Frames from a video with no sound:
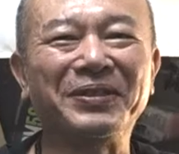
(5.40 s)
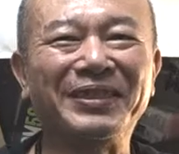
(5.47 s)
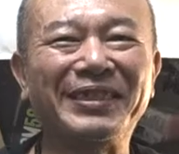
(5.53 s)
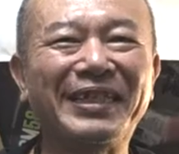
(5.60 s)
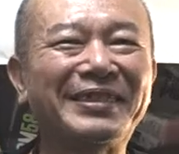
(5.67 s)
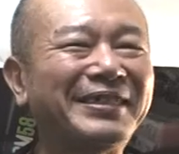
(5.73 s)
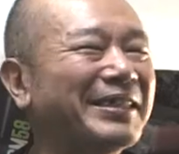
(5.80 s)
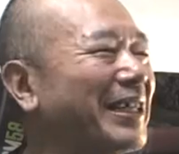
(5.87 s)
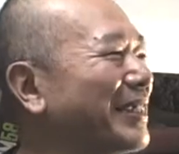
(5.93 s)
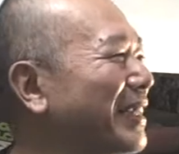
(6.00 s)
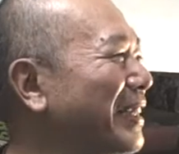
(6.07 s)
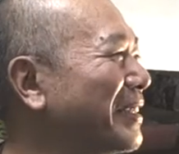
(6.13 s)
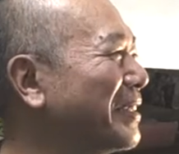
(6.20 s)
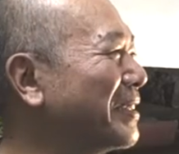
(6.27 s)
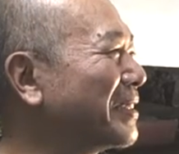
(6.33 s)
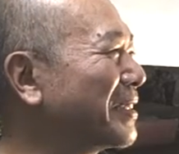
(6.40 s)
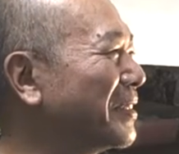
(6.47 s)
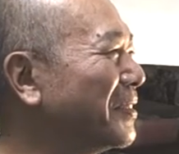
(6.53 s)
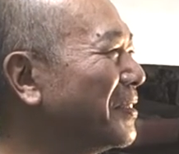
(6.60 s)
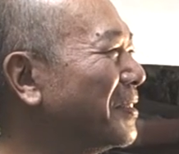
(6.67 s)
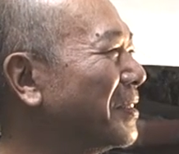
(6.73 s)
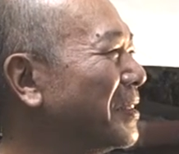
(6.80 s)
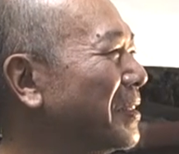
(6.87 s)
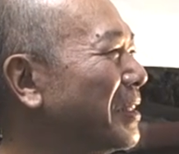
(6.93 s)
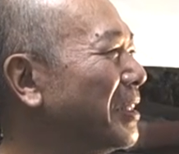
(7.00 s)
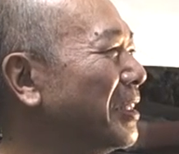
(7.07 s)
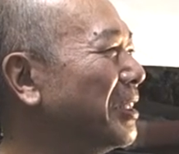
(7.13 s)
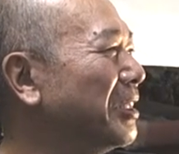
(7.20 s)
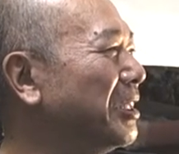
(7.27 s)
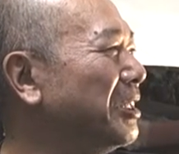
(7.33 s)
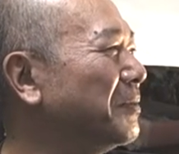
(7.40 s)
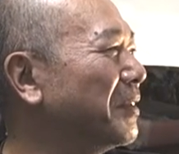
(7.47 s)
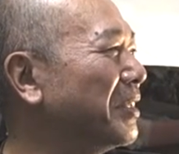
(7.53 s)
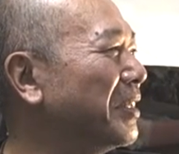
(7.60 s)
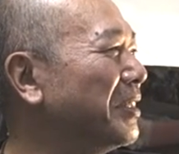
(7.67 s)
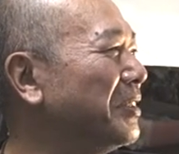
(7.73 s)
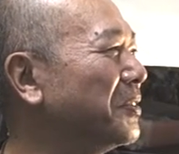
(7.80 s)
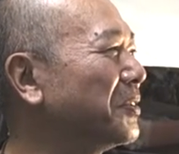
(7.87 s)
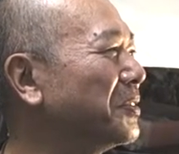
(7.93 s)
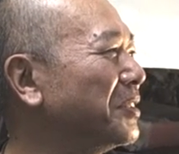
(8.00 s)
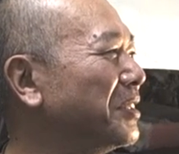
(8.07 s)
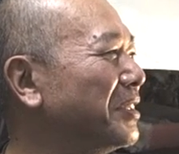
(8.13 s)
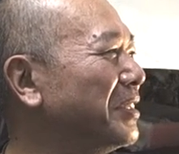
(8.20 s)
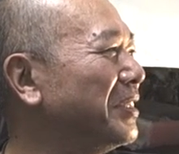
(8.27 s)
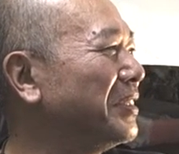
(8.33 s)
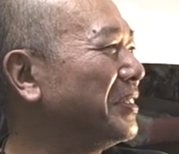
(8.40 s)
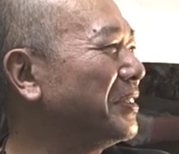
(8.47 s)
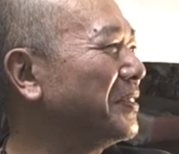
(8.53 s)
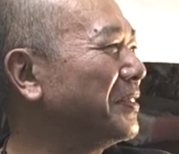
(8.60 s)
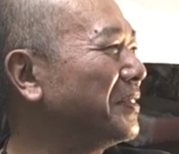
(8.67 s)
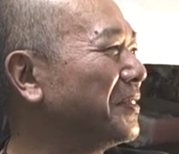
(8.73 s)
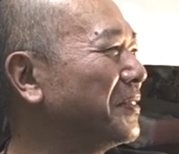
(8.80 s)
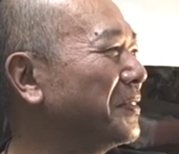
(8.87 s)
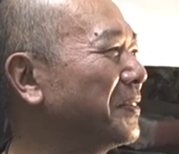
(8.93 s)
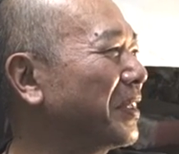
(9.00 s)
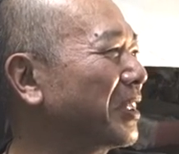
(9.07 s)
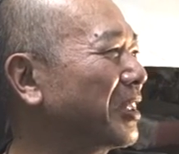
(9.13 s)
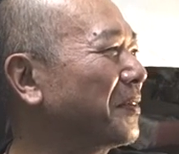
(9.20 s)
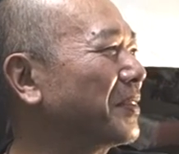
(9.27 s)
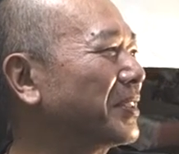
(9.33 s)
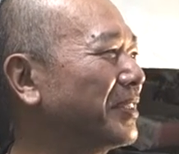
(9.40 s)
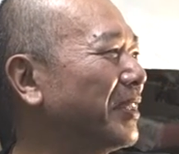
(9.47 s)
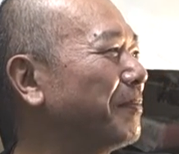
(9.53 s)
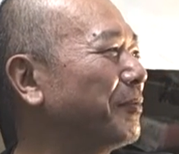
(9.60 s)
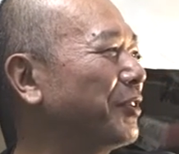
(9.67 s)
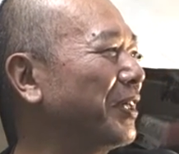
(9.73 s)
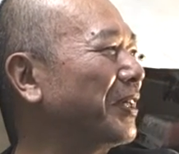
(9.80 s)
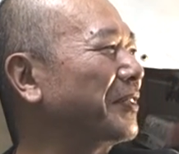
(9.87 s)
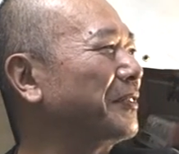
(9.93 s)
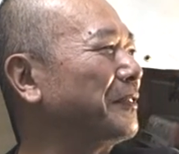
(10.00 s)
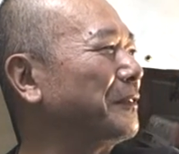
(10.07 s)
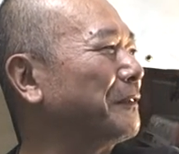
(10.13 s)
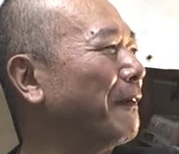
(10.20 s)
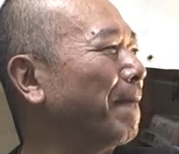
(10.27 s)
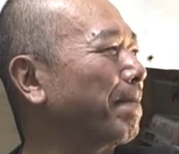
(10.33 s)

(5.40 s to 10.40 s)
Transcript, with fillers: と雑談なんですけど、今ね、日本シリーズをやってますね、プロ野球の。